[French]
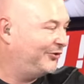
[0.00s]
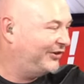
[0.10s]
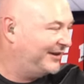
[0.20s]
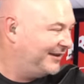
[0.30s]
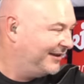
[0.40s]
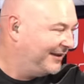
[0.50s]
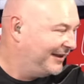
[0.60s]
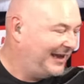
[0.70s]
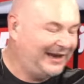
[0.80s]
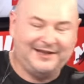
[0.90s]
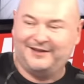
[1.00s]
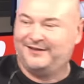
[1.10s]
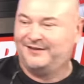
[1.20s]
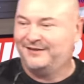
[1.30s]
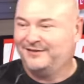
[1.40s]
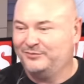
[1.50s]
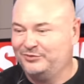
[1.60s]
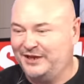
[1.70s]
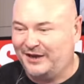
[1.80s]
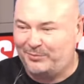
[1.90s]
on enchaîne. Allez
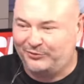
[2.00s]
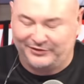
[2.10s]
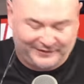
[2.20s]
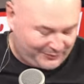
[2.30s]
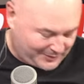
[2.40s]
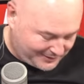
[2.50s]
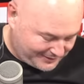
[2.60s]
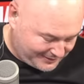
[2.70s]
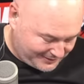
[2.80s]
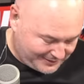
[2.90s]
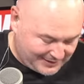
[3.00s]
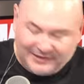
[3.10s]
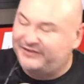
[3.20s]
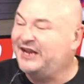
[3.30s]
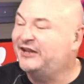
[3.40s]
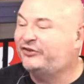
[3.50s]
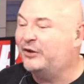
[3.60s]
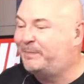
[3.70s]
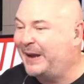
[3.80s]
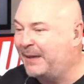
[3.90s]
la prochaine c'est toi.
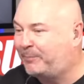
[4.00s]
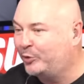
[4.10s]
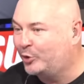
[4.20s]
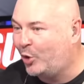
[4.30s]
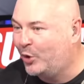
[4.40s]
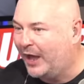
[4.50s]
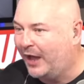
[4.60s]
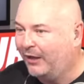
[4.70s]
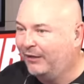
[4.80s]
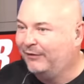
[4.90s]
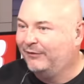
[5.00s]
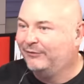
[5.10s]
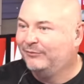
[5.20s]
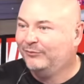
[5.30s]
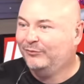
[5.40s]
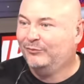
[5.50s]
Sélectionne pas la plus drôle hein. Bah ils sont